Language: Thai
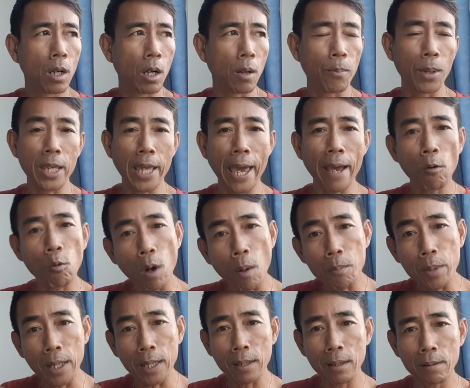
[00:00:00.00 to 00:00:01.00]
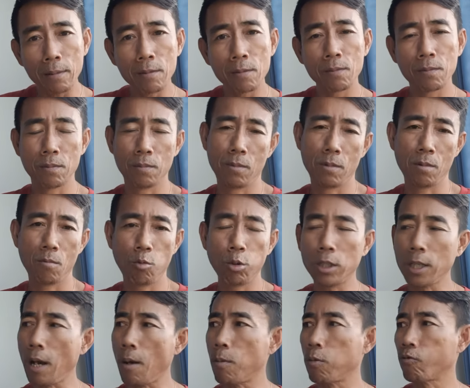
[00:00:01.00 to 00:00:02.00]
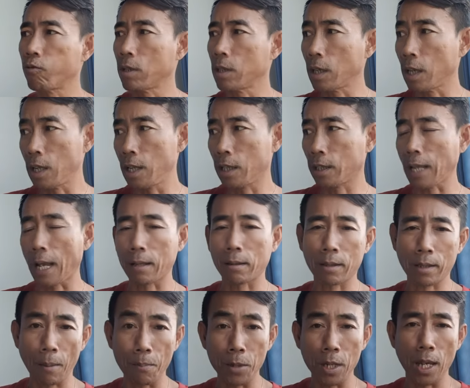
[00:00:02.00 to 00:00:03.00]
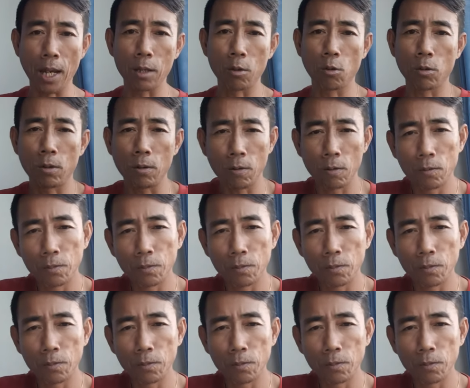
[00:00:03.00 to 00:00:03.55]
ไปแย้งความเห็นพระเจ้าก็เลยตัดตำหนิอานนท์